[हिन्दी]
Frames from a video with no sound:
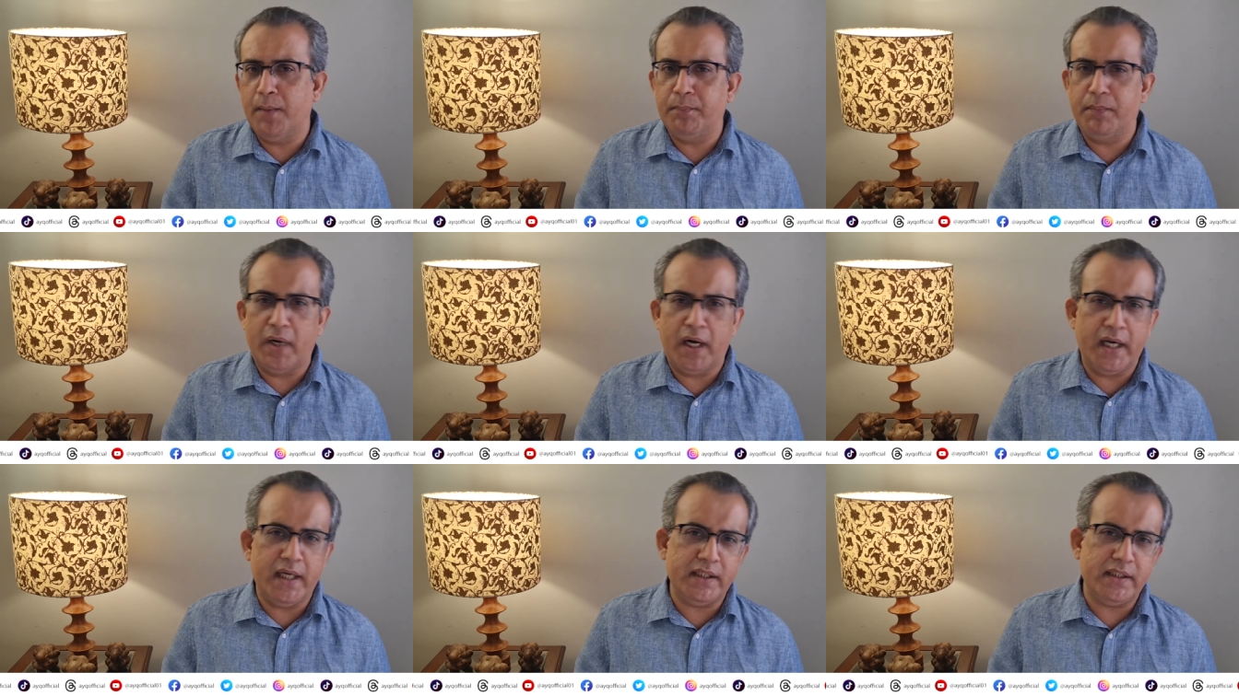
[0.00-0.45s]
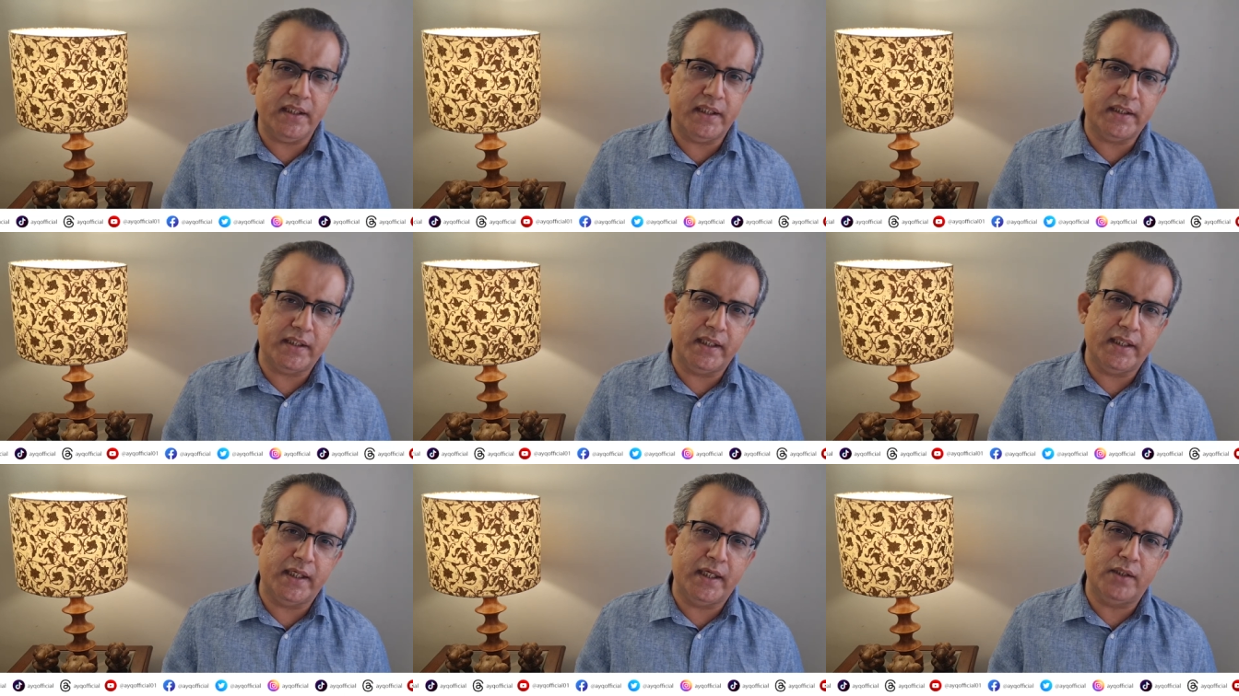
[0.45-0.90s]
आप बाएं
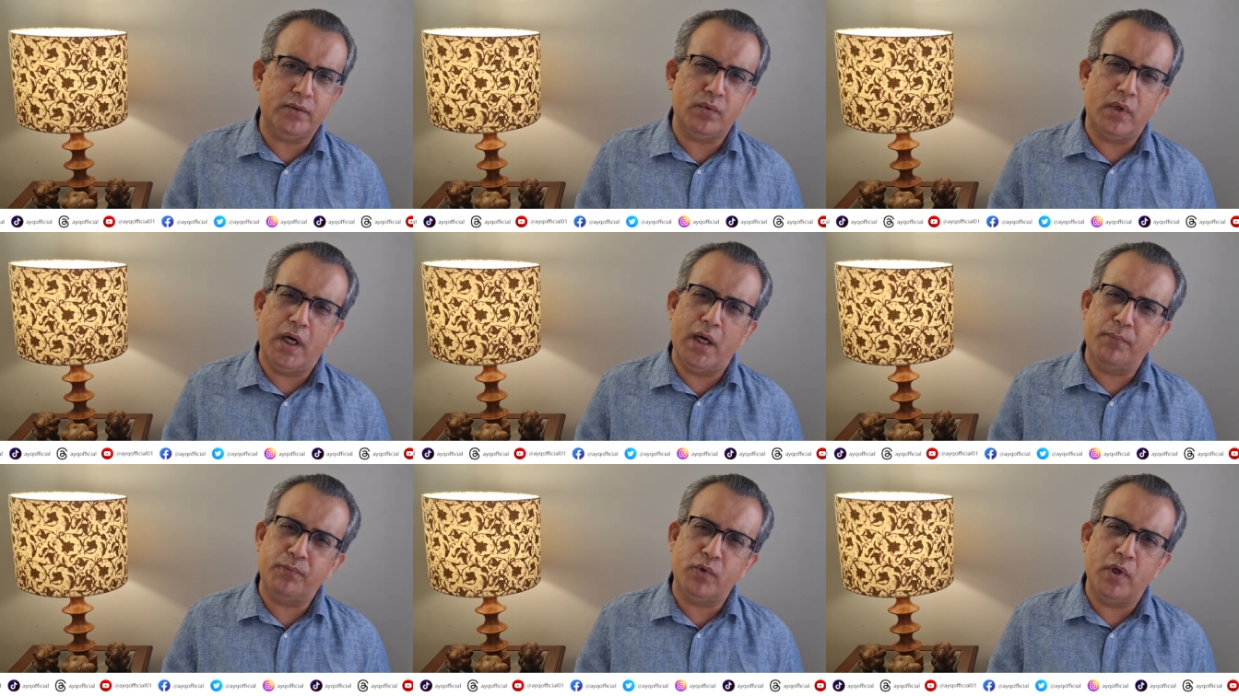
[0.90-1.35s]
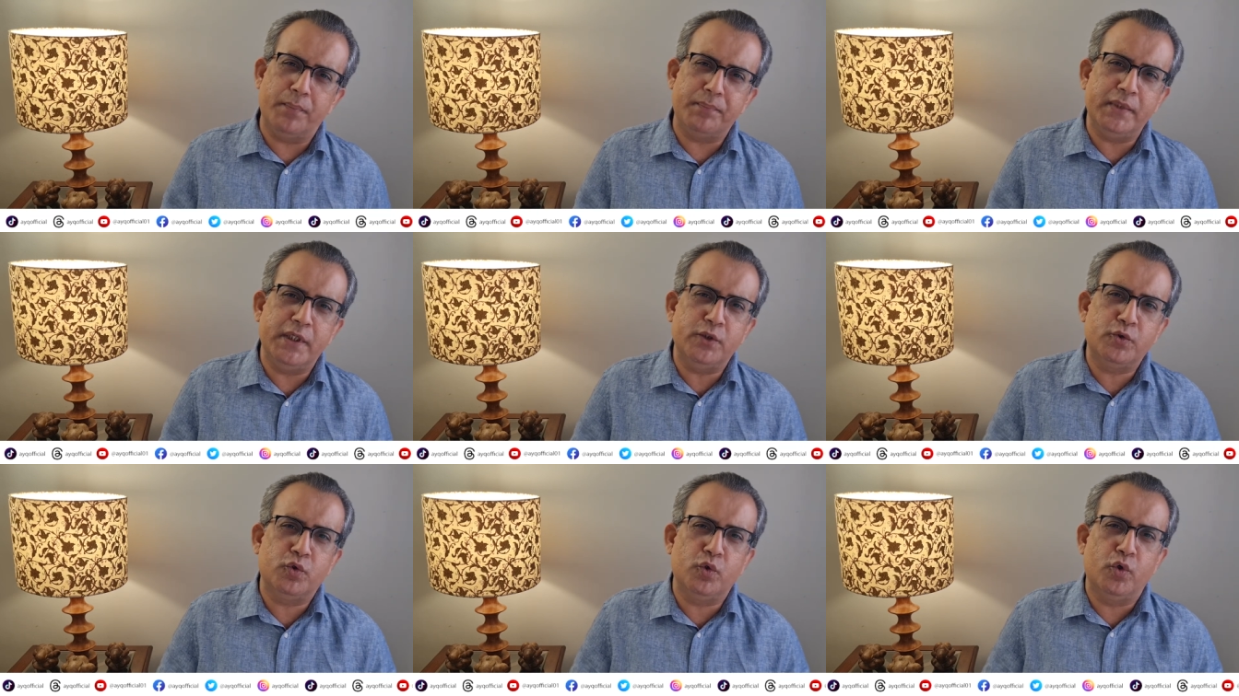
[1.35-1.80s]
देखेंगे तो आपको
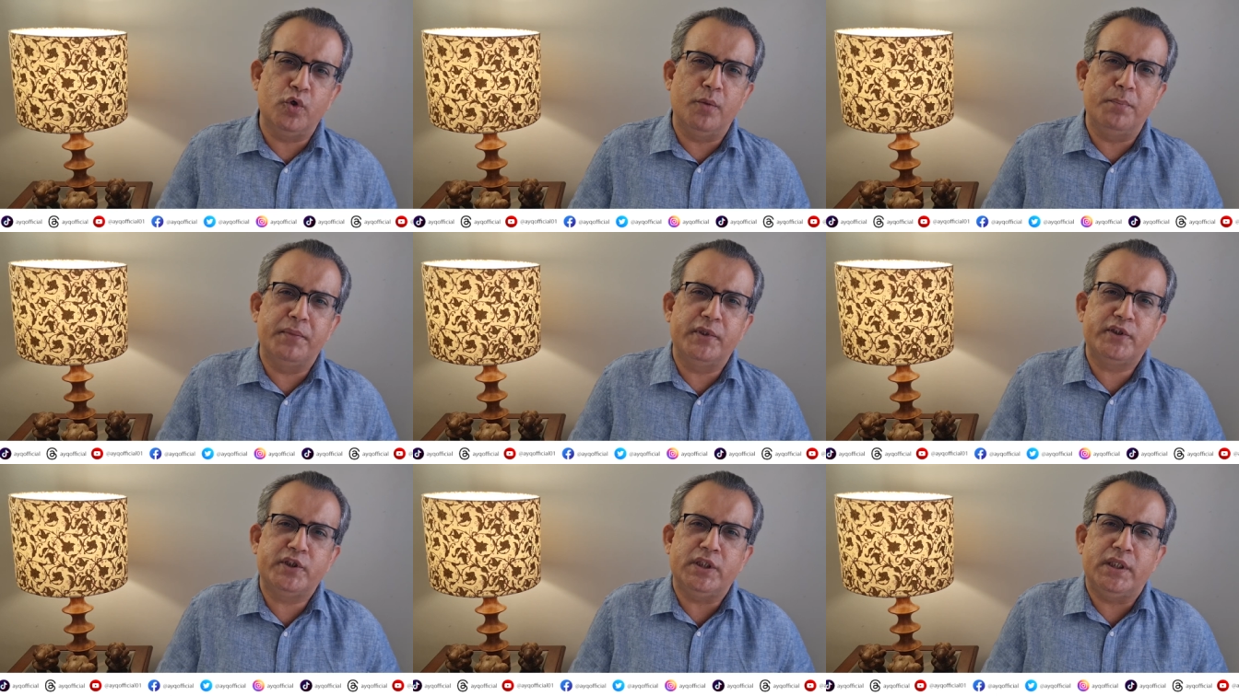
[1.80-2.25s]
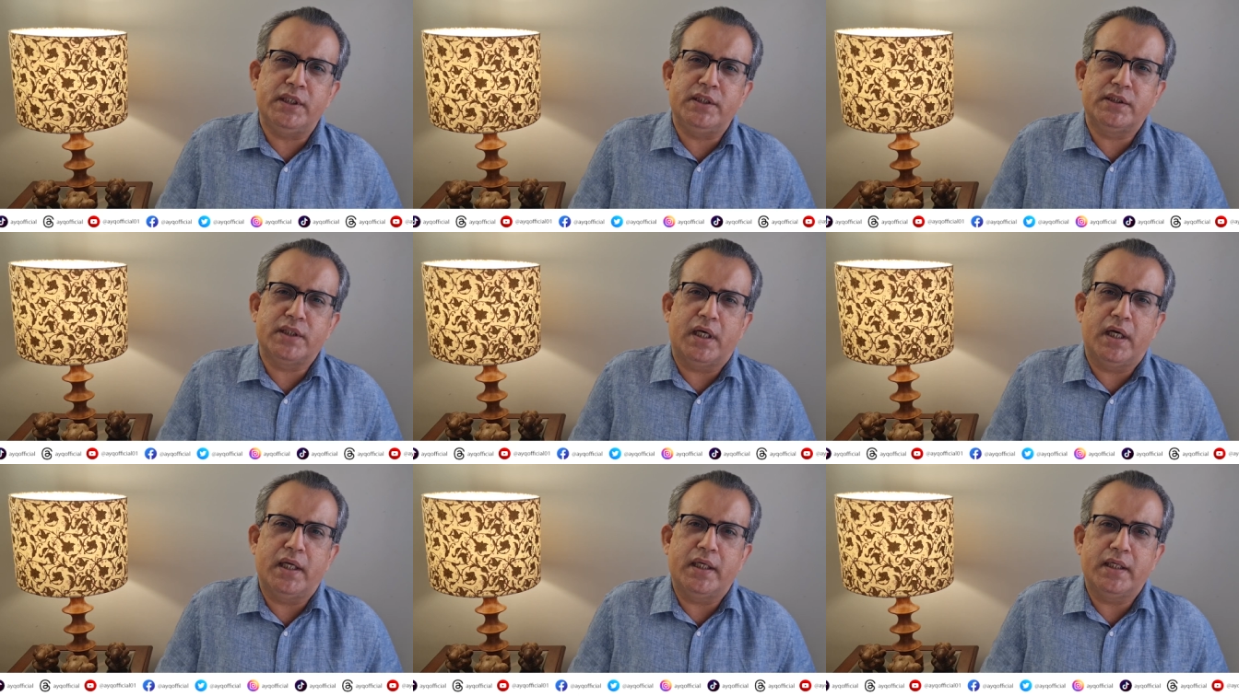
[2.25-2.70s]
अपने दोनों बच्चे
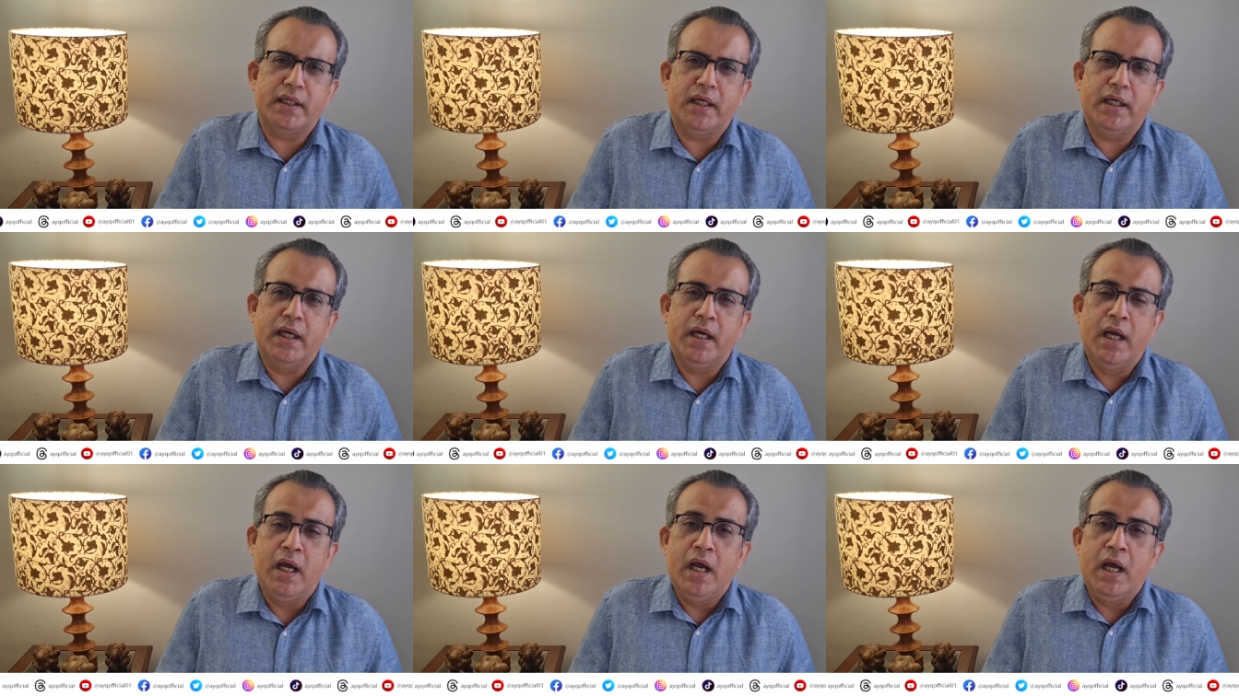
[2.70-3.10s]
नजर आएंगे